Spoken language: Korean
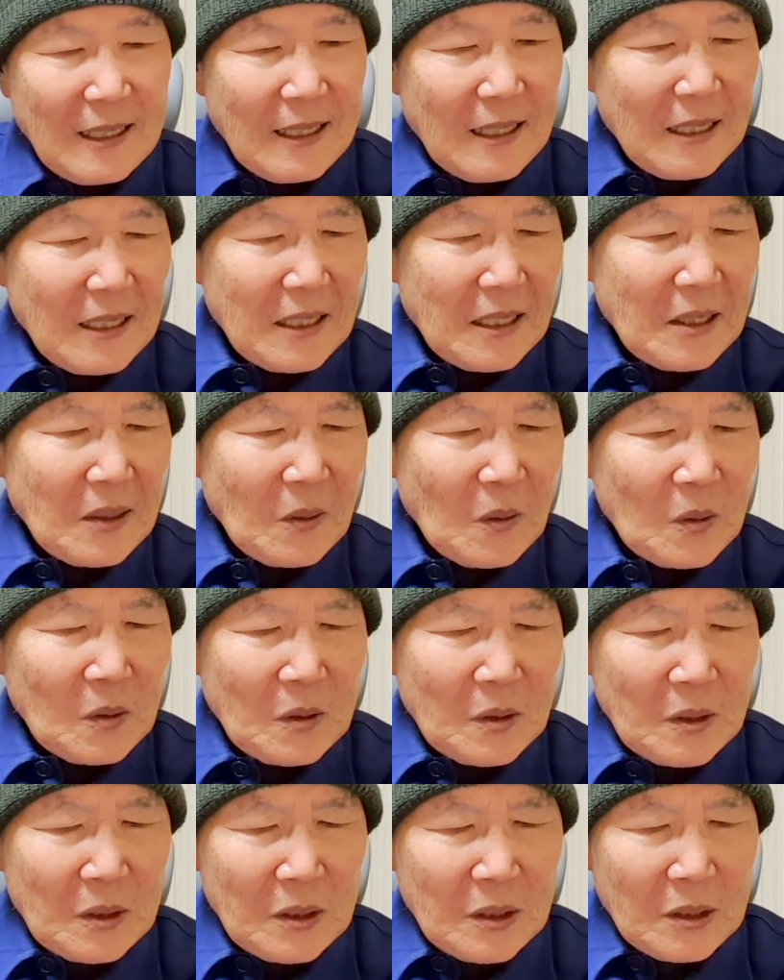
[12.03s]
예,
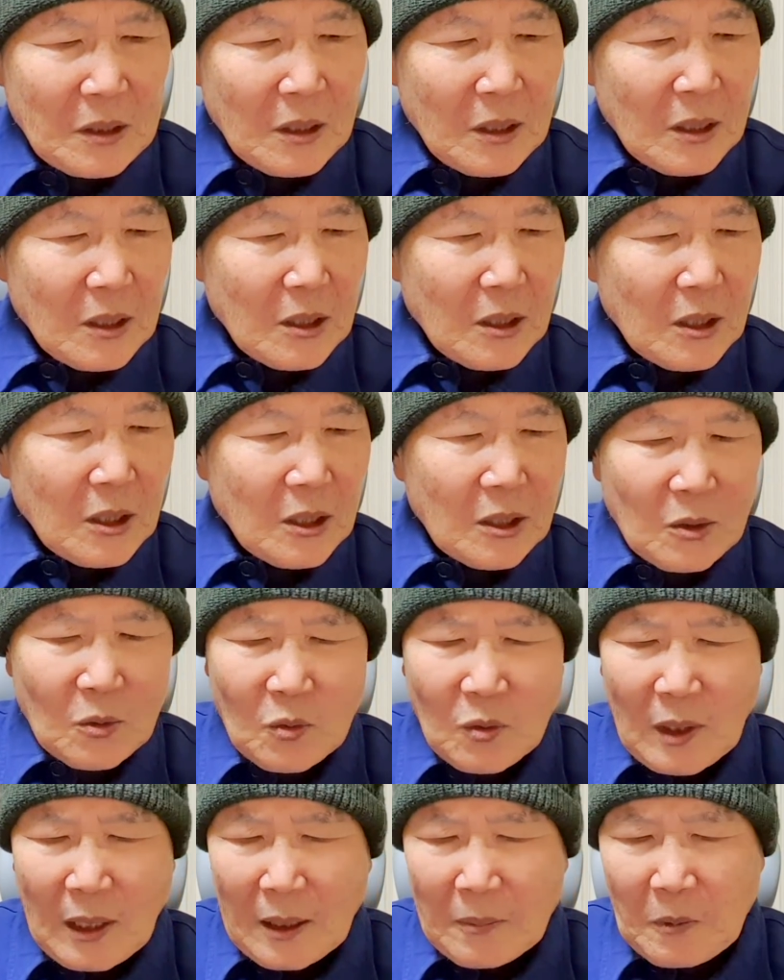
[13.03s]
오늘은 어,
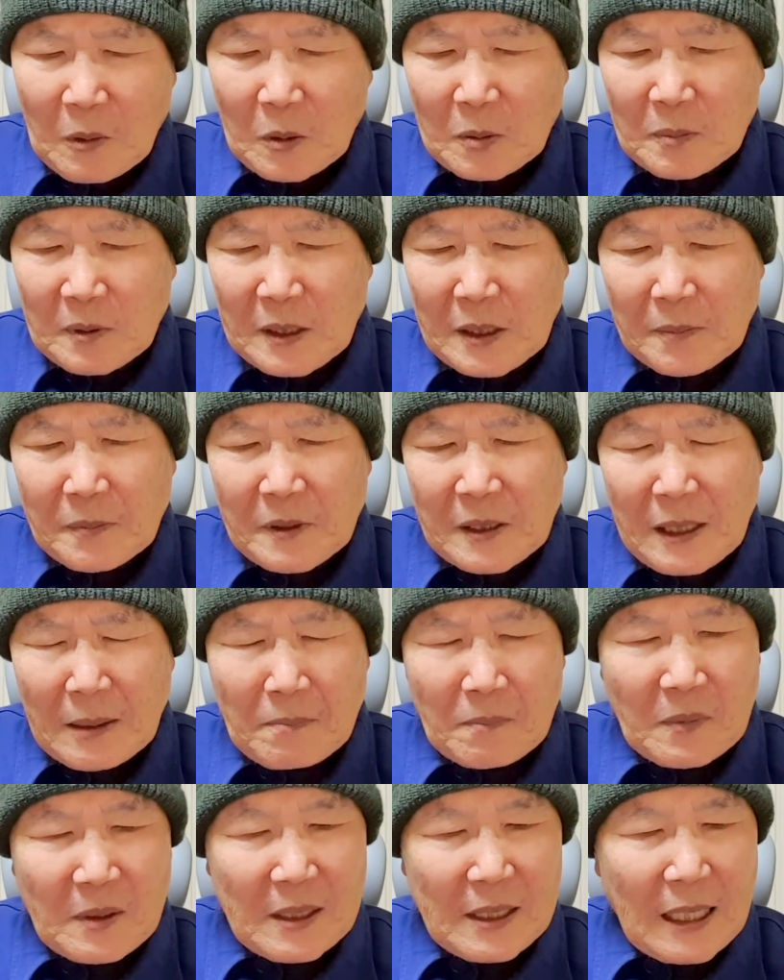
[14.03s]
누가복음
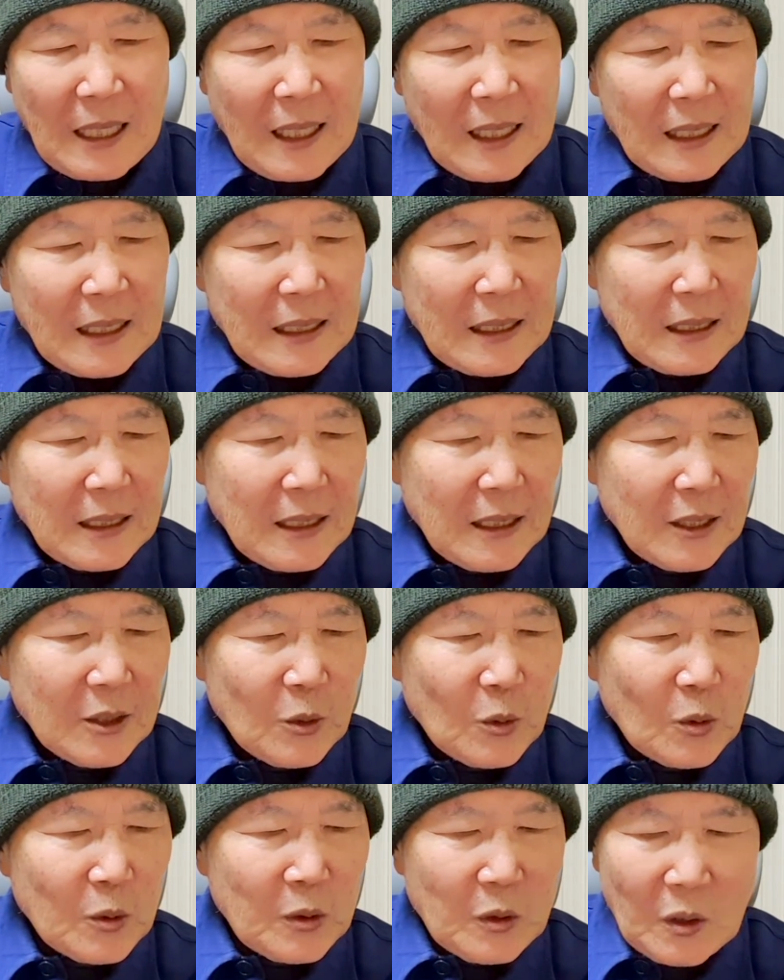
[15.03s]
13장
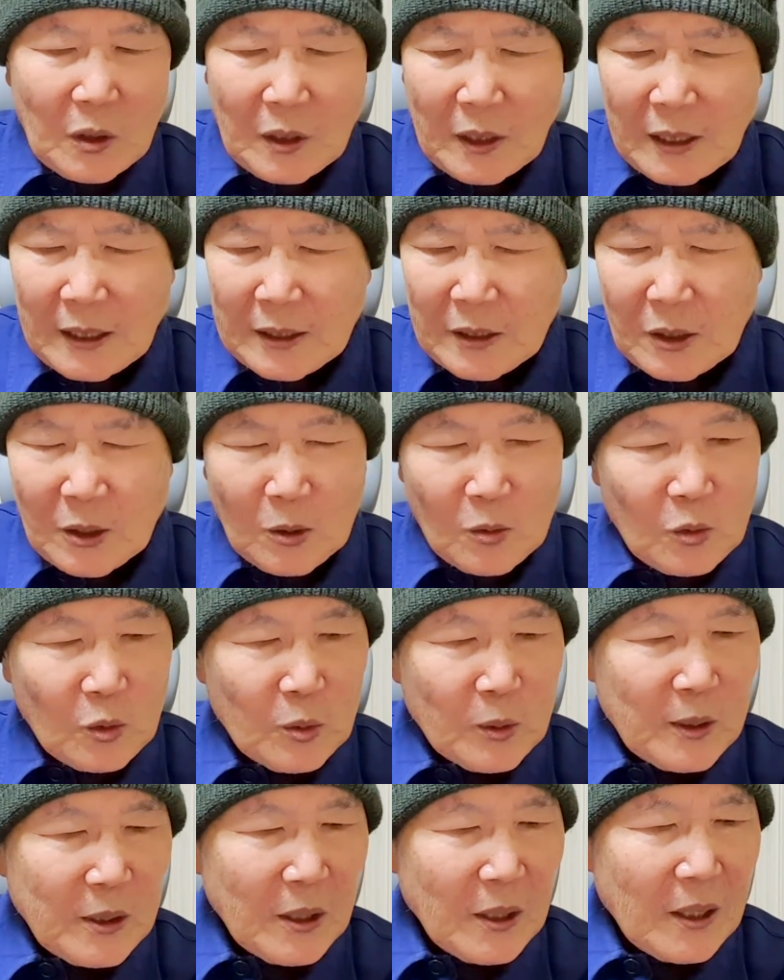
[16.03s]
6절에서
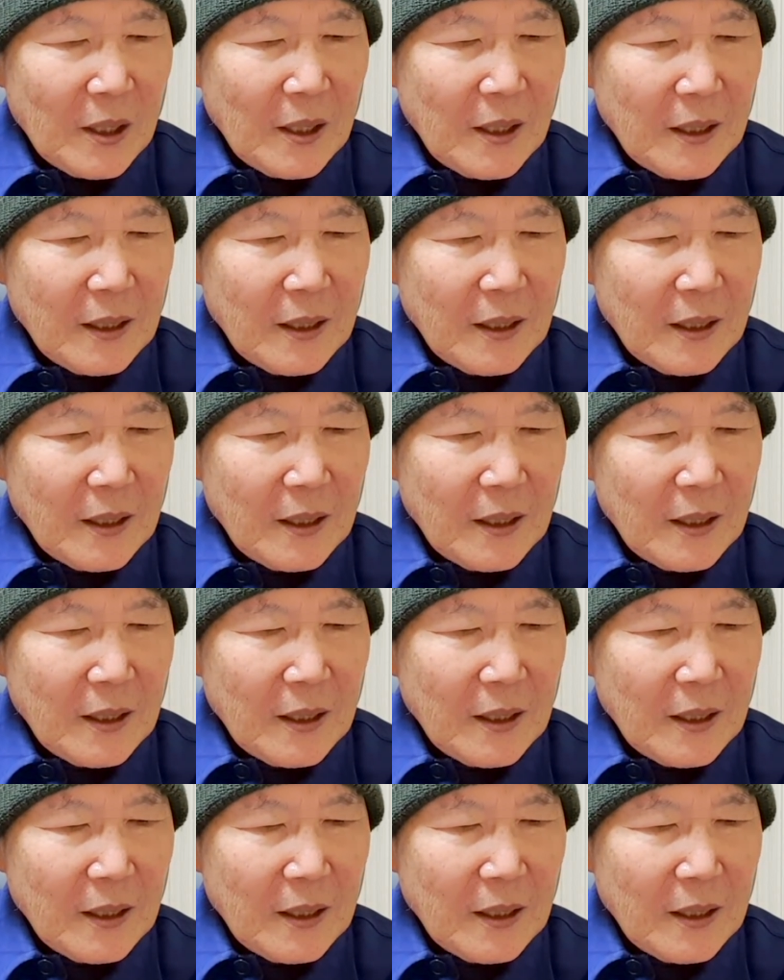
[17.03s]
9절